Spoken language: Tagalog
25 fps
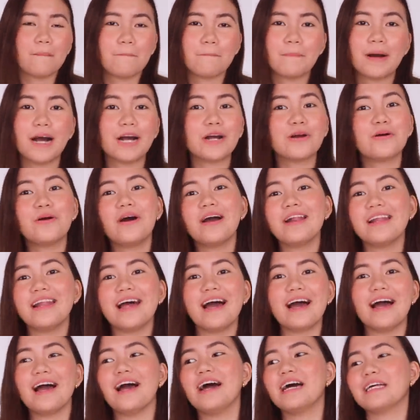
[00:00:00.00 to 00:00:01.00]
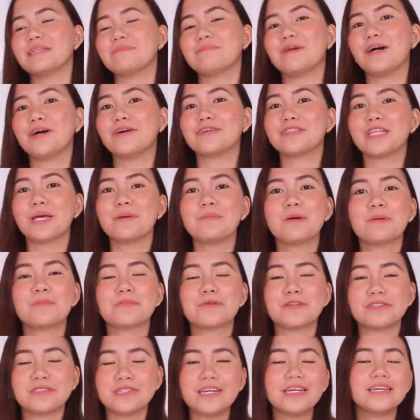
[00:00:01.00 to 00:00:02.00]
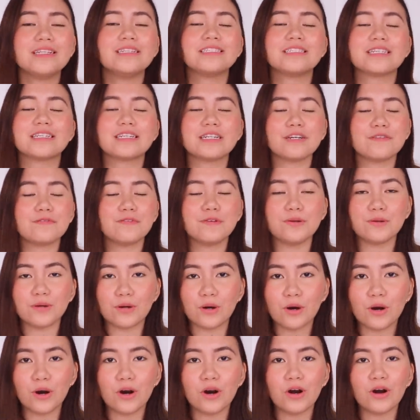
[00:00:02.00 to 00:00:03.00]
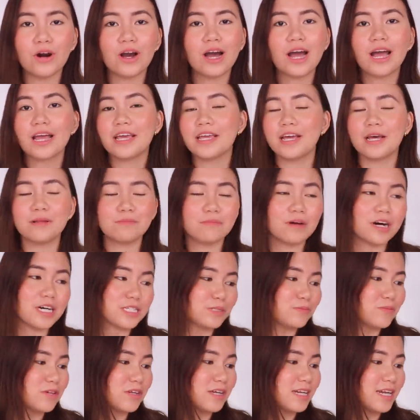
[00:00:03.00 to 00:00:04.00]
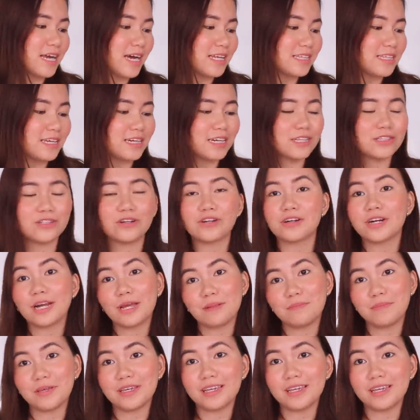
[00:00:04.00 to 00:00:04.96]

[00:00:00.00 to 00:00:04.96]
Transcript: bago ang lahat, bago tayo mag-proceed sa review ko, i-unbox muna natin itong Redmi